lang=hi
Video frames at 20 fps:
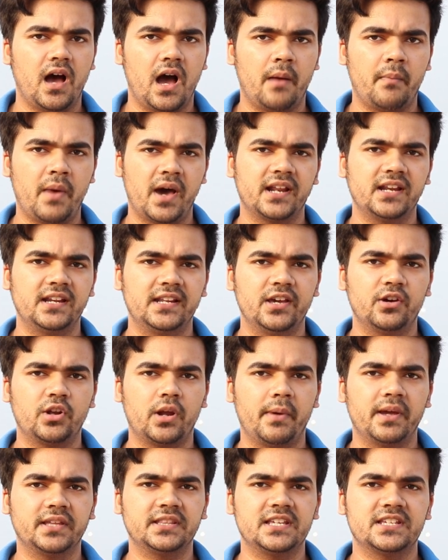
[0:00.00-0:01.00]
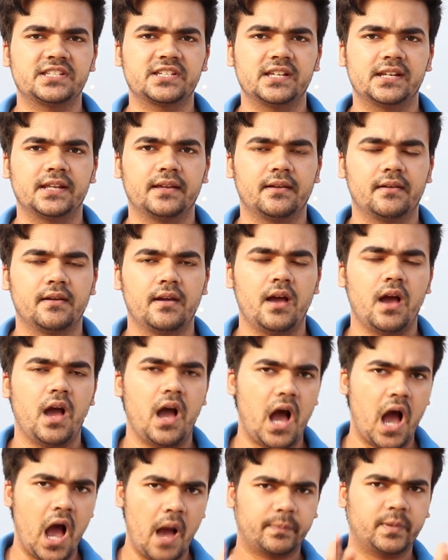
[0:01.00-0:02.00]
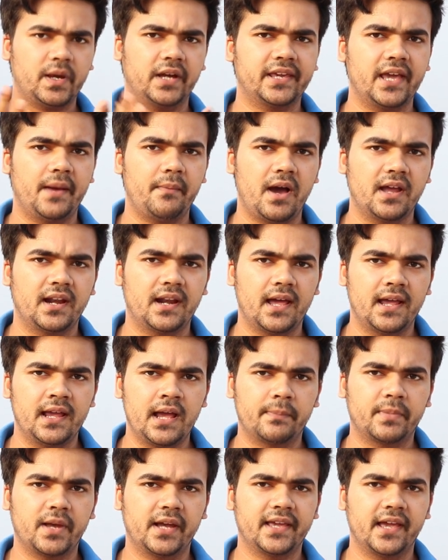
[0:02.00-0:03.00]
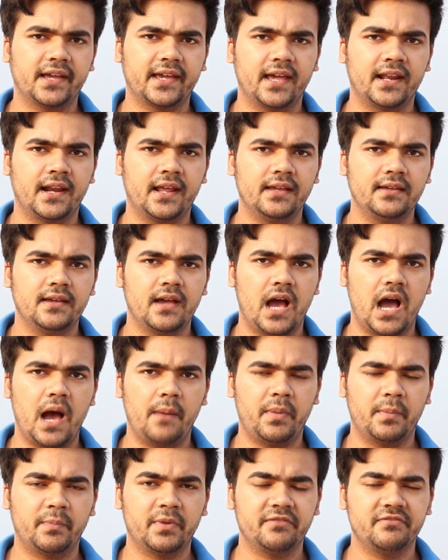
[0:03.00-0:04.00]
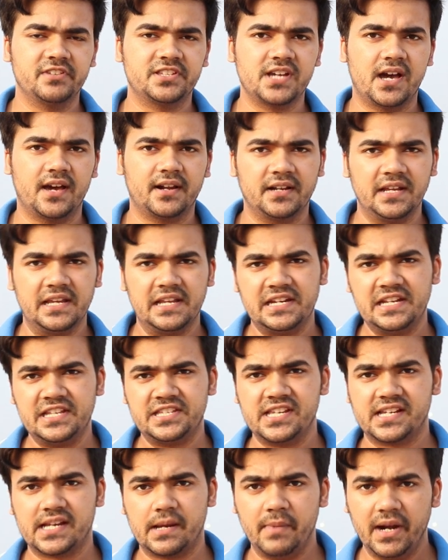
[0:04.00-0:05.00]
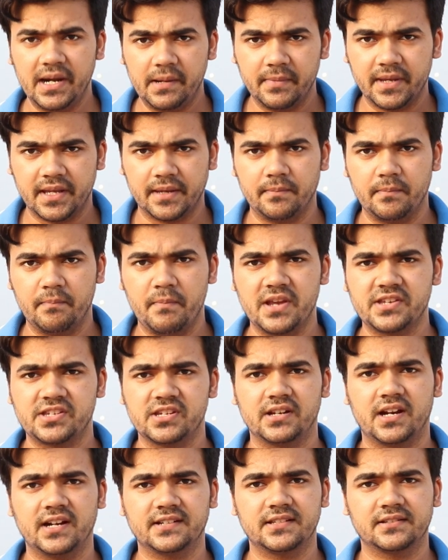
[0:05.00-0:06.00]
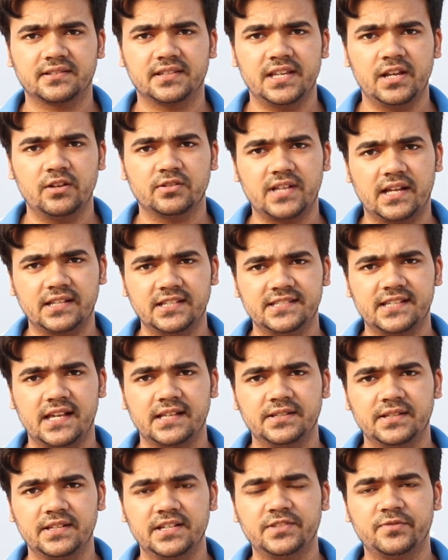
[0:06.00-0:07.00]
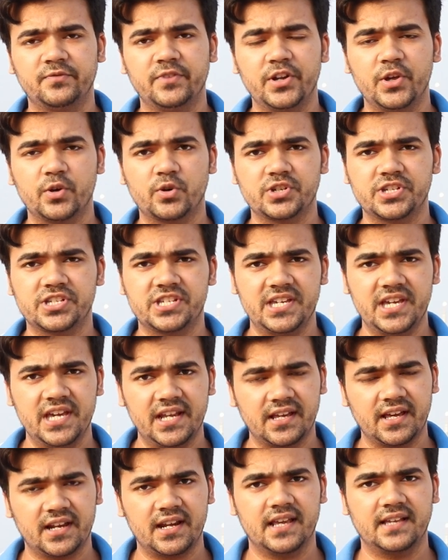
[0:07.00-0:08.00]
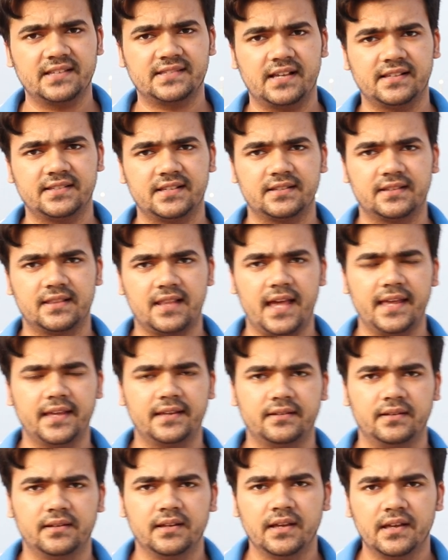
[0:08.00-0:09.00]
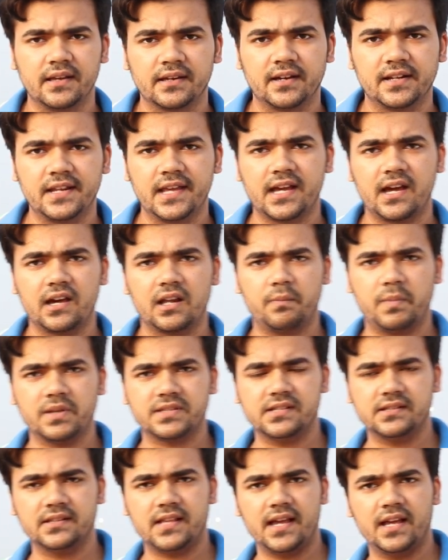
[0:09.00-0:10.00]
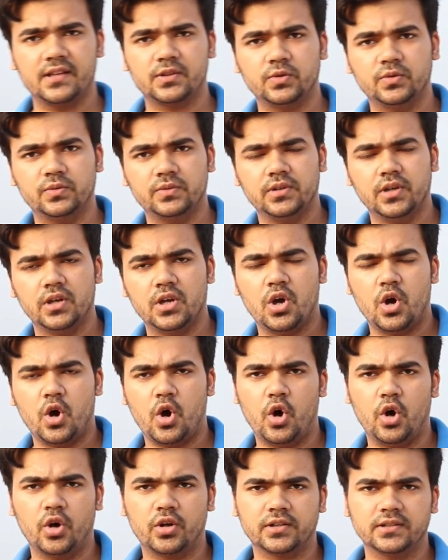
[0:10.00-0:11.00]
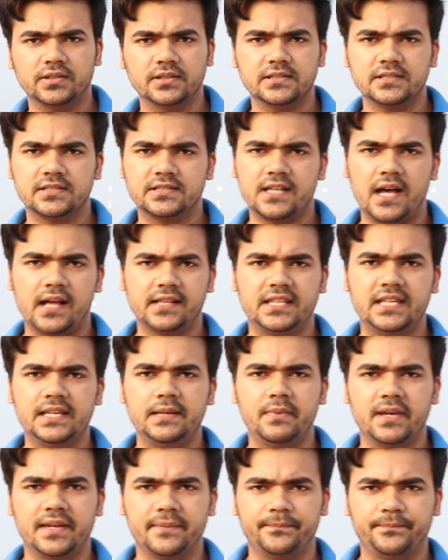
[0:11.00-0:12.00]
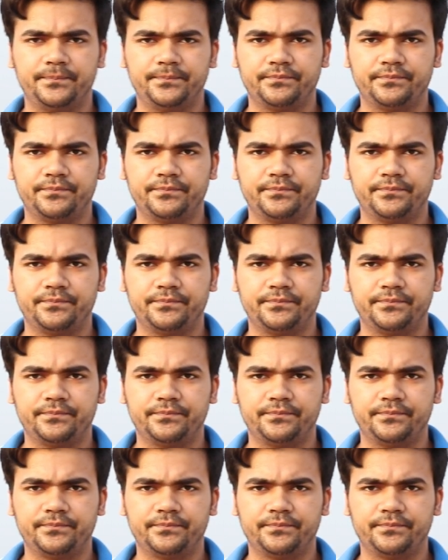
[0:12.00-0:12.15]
हमारे लिए और हमारे देश के लिए आपका क्या मानना है आपका क्या कहना है आप अपने विचार नीचे कमेंट में मेंशन कर सकते हैं और साथ ही साथ इस वीडियो को शेयर करने के साथ साथ लाइक करिएगा अगर पसंद आया तो और साथ ही में